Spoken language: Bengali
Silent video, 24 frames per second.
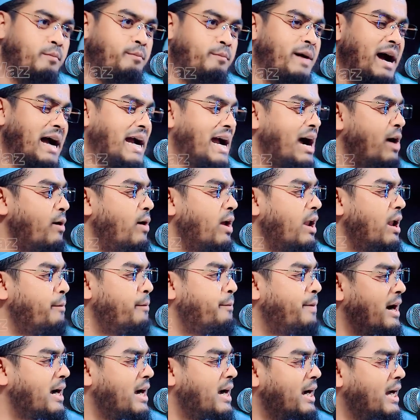পাখাওয়ালা
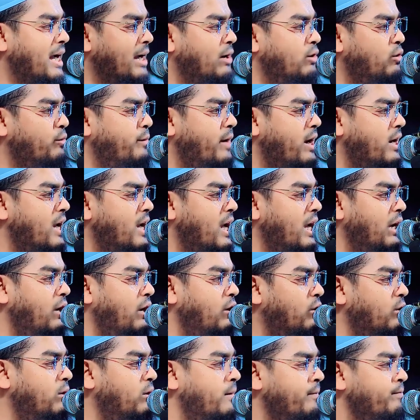পাখা কেন
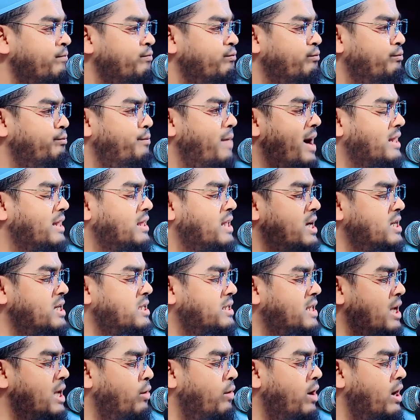বানাইলো বাতাস
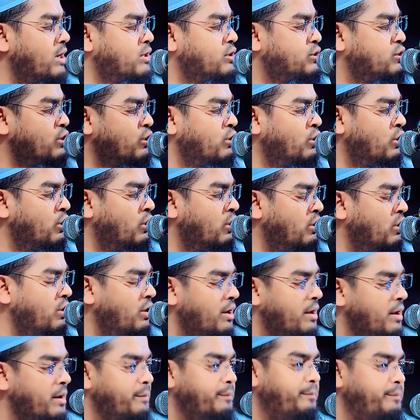দেওয়ার জন্য
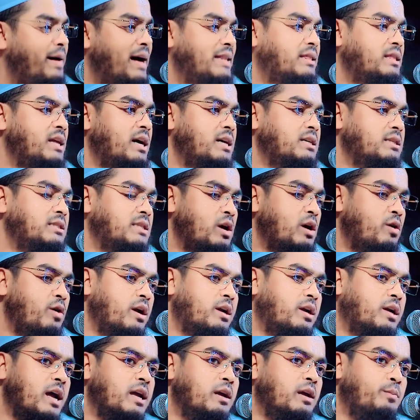বাতাস
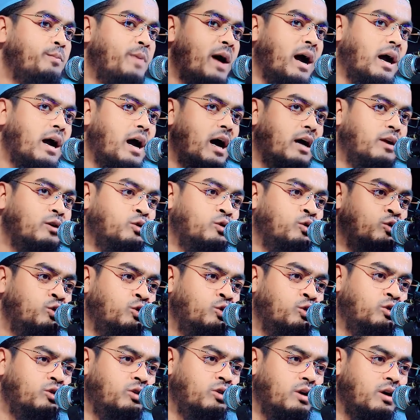দেওয়াটাই পাখার
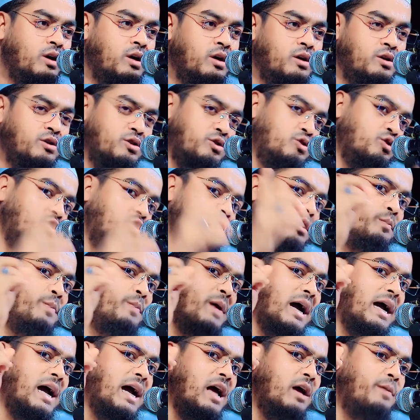গুণ যদি
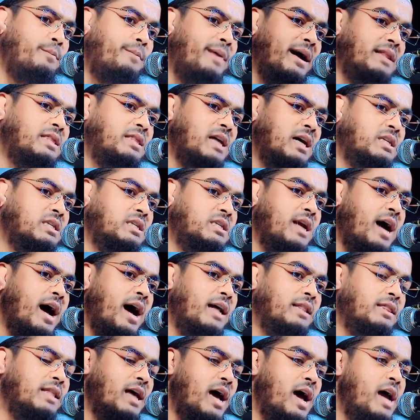পাখায় বাতাস না
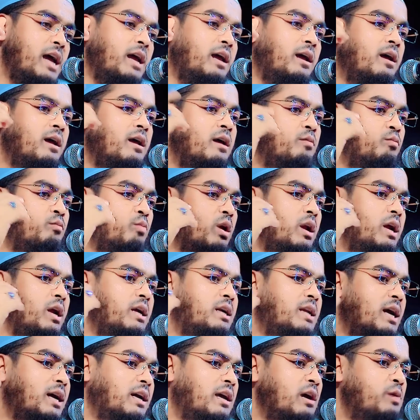দেয় বলে
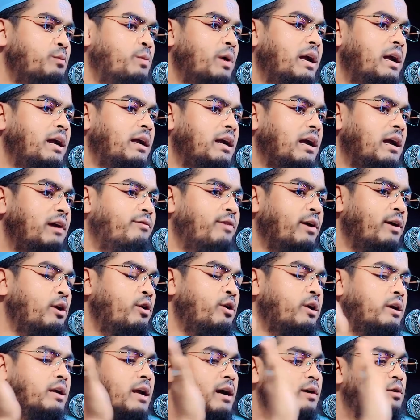এটাকে ভেঙ্গে ফেলো
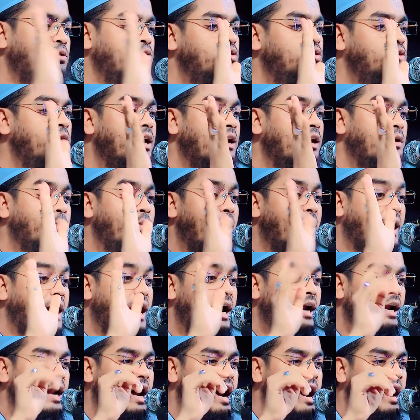এটা গুণের
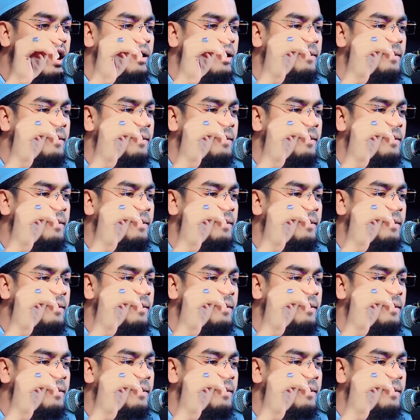পাখা না